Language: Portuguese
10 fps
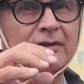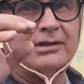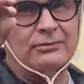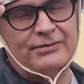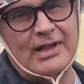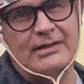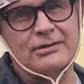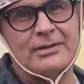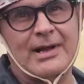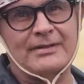de um
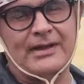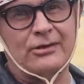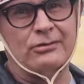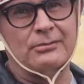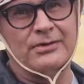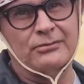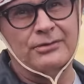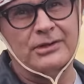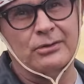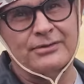cidadão chamado Zé Gomes,
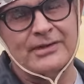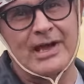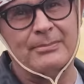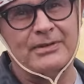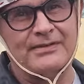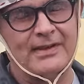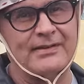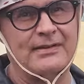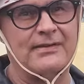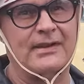um idoso na época de
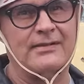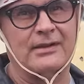66